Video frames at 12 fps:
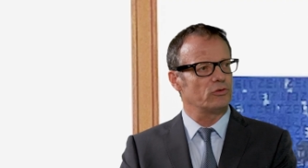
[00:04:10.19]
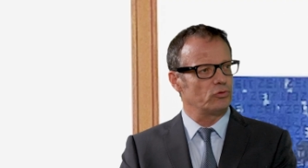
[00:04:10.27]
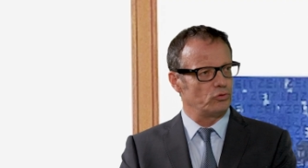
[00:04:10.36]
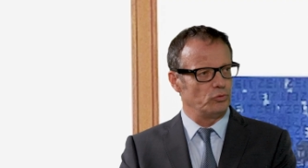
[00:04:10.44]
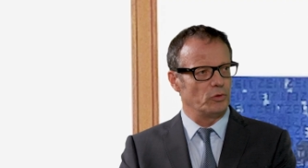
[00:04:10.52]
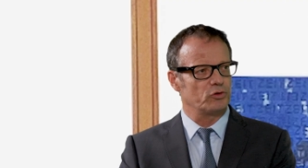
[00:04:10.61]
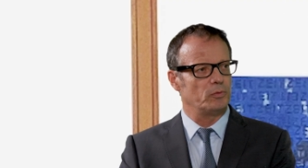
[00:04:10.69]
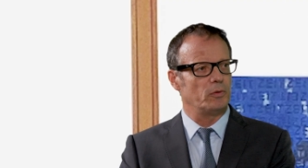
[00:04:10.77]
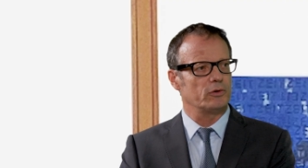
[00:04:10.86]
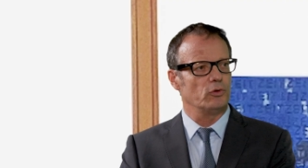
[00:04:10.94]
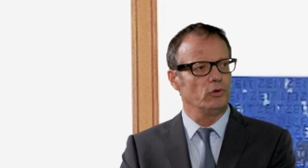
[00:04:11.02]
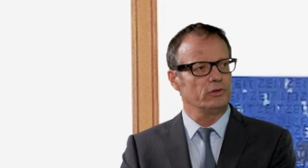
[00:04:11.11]
Das ist zum Beispiel
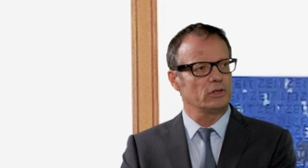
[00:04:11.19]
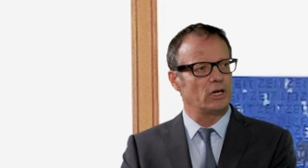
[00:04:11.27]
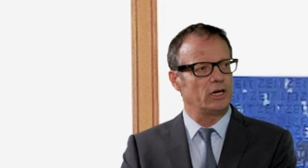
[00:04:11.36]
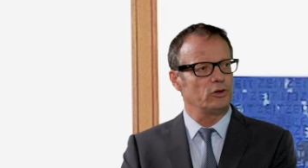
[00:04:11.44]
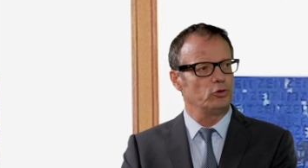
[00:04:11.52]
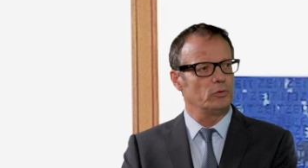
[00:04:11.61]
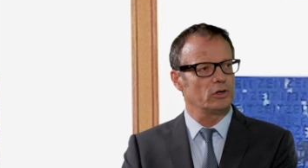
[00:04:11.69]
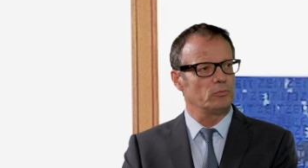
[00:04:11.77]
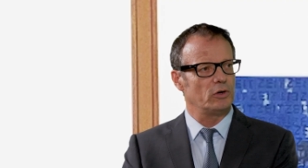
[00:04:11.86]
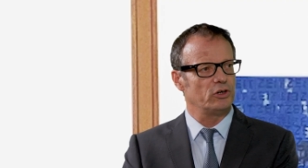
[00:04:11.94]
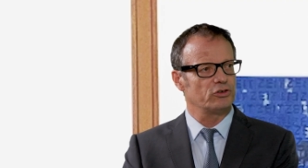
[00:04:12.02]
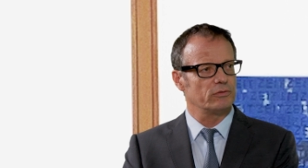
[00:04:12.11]
bei größeren
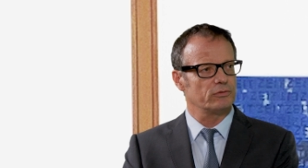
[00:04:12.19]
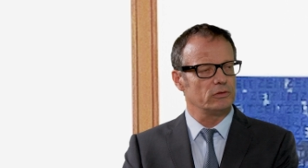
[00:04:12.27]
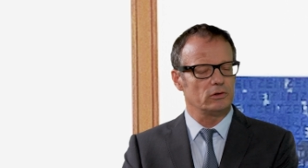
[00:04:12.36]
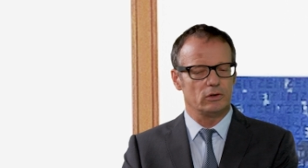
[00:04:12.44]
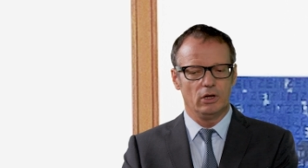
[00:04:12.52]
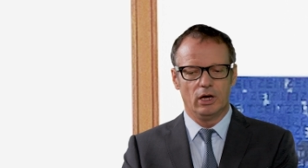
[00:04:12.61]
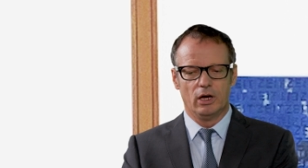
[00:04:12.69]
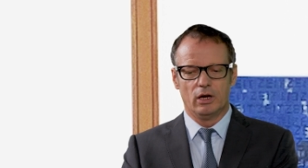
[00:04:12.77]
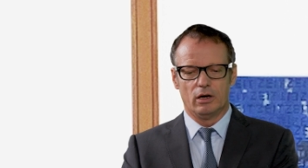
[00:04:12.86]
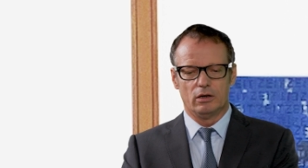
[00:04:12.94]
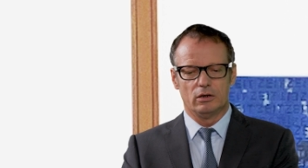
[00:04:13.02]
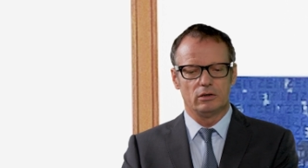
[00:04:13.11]
Eigentümergemeinschaften
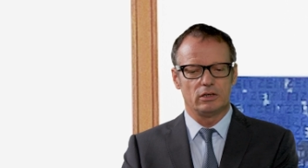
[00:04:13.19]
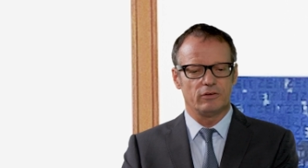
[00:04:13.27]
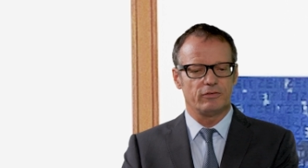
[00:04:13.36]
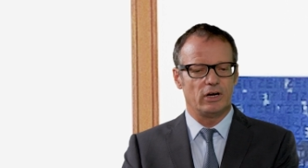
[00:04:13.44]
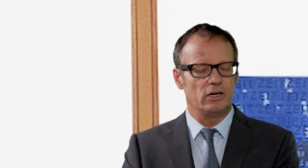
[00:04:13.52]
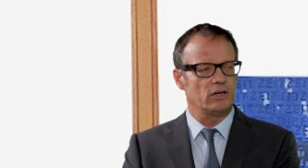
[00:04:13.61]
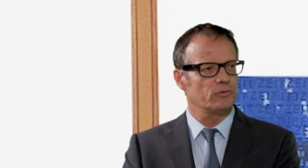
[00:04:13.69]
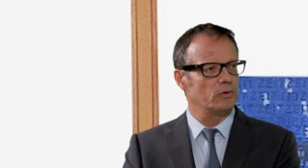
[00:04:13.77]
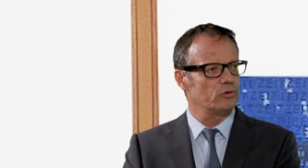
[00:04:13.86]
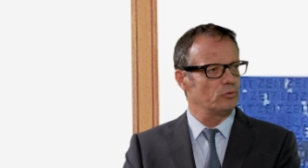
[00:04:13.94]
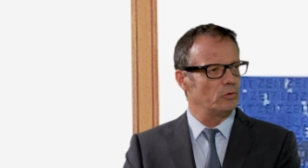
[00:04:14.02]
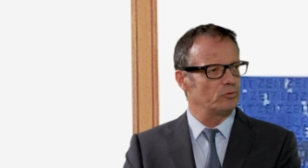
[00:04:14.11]
äh, der Fall, dass
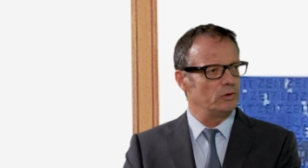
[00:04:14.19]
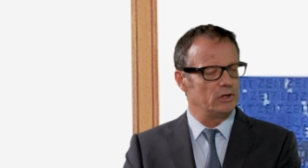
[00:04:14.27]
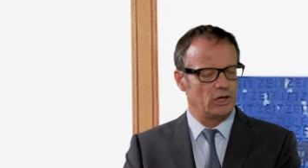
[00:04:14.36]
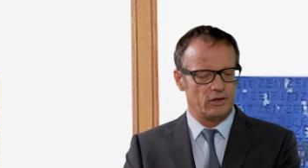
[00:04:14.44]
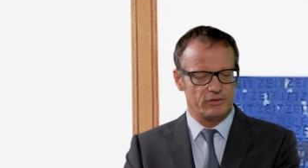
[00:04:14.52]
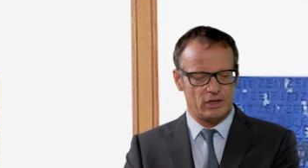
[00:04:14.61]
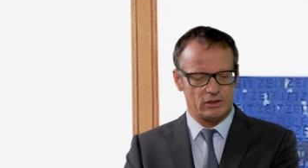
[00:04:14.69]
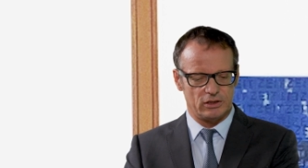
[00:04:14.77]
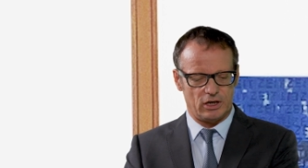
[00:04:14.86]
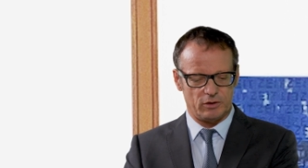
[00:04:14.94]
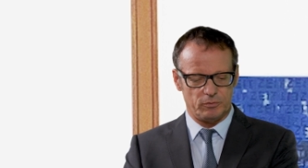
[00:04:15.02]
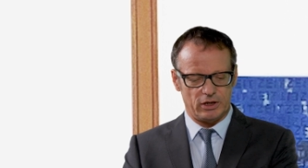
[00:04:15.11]
man zum Beispiel da sagt,
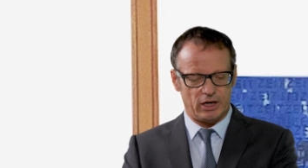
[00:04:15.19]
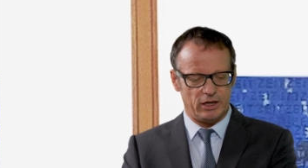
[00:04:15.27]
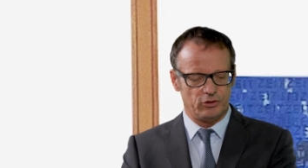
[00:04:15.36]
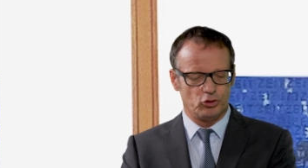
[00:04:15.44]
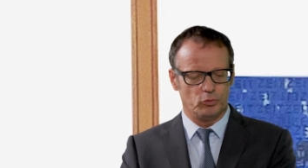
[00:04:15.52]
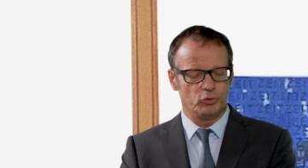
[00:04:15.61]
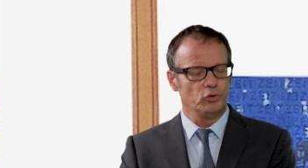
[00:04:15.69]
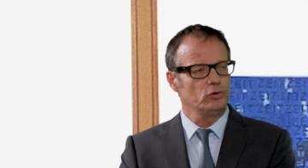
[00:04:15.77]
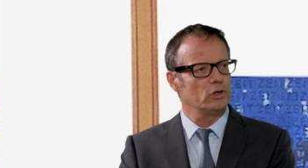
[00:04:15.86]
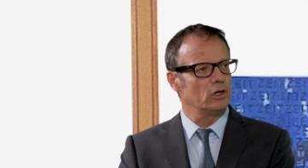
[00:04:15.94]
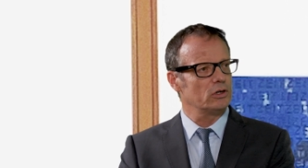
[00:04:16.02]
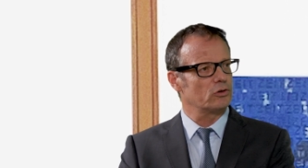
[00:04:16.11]
da hat man einen
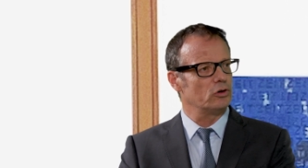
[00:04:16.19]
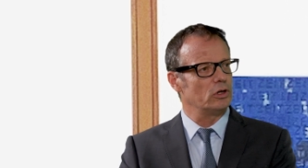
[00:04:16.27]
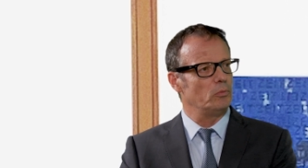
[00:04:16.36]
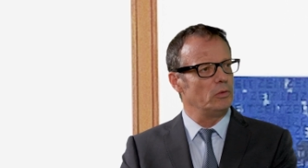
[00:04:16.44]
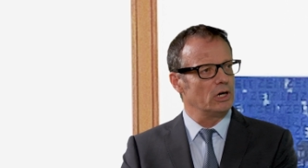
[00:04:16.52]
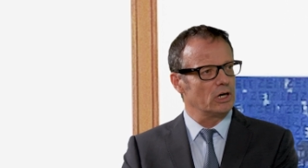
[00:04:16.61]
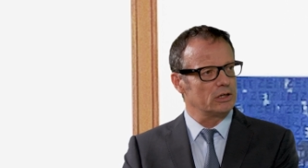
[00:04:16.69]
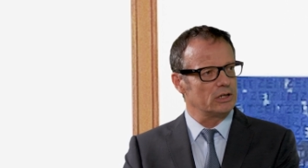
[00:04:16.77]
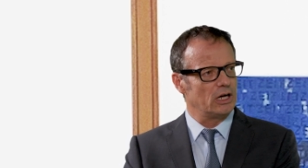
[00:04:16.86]
Computer, da können dann mehrere